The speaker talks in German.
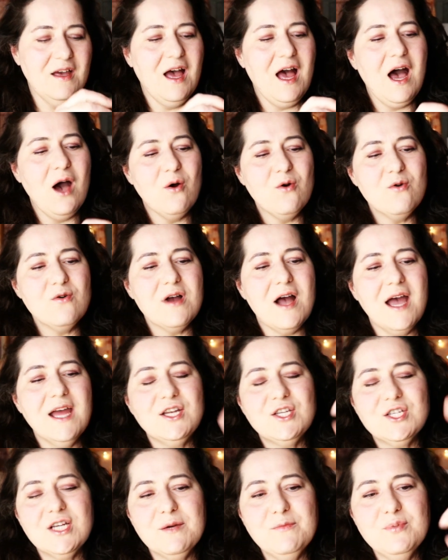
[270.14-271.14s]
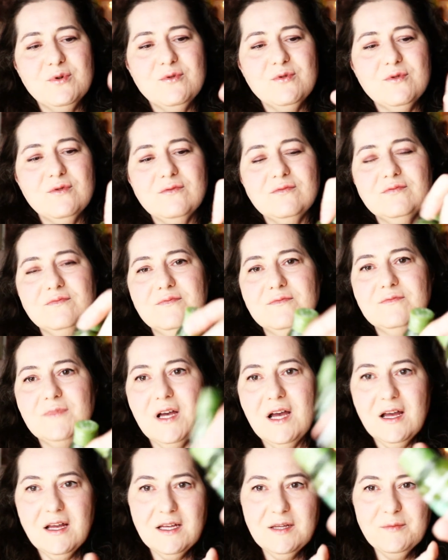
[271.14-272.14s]
auch ein Shampoo
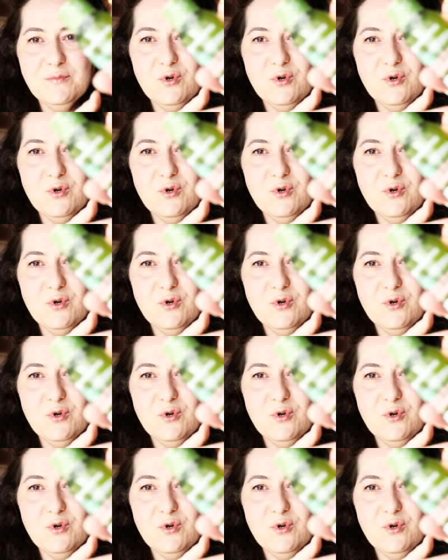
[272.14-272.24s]
in